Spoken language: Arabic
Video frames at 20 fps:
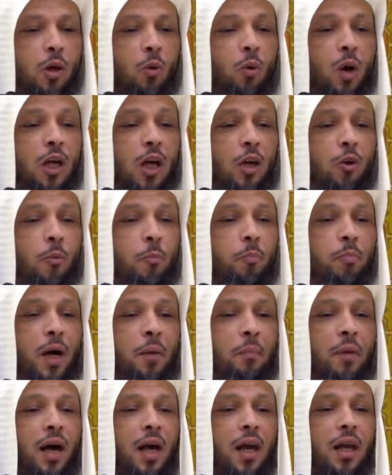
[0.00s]

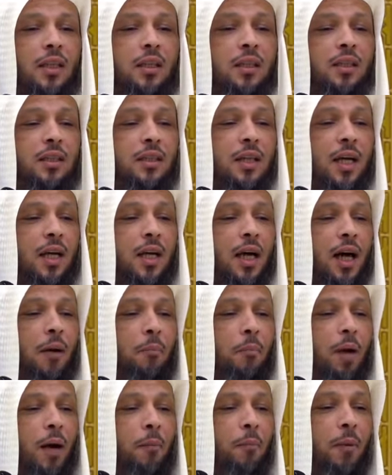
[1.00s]
ولربما لطخ
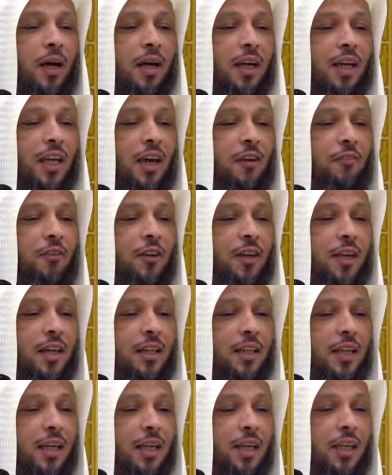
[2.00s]
ما بقي في
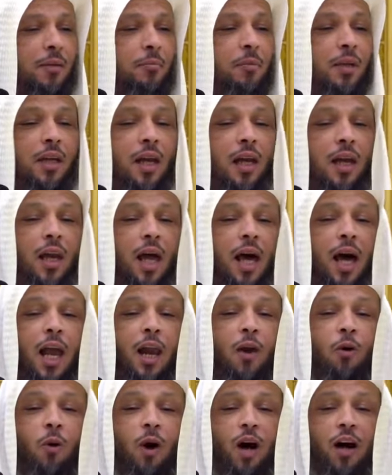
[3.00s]
يديه من
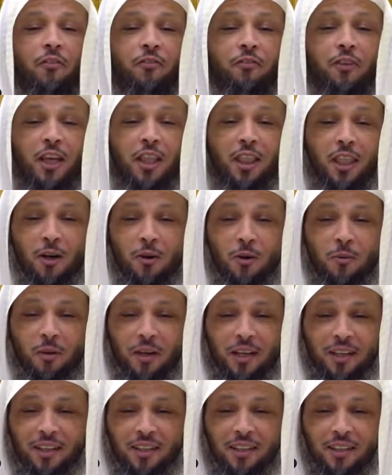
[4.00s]
الحلوى في
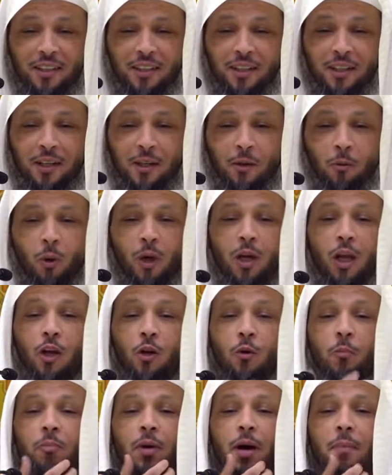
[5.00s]
ثوبك
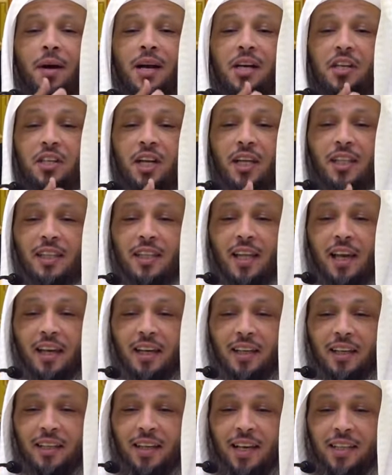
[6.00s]
ولربما شد
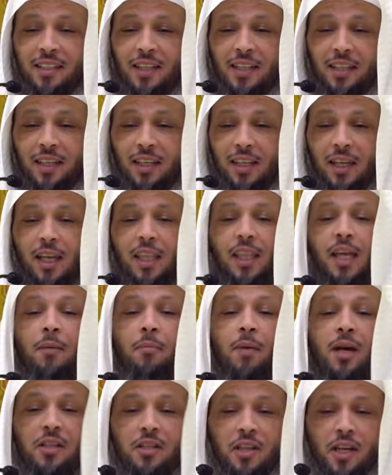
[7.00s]
لحيتك اذا
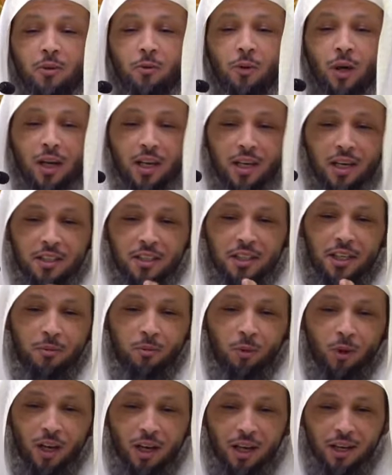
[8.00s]
ما جرؤ
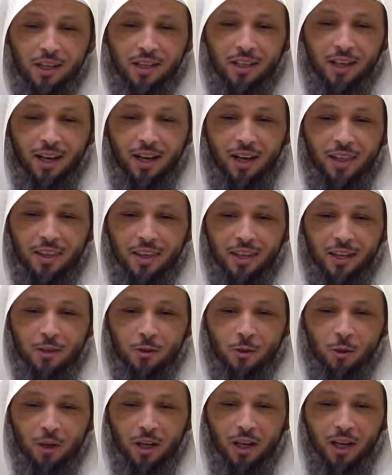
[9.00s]
اليتيم عليك هذه
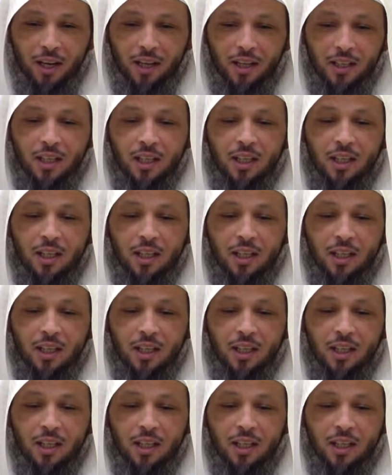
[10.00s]
الجراه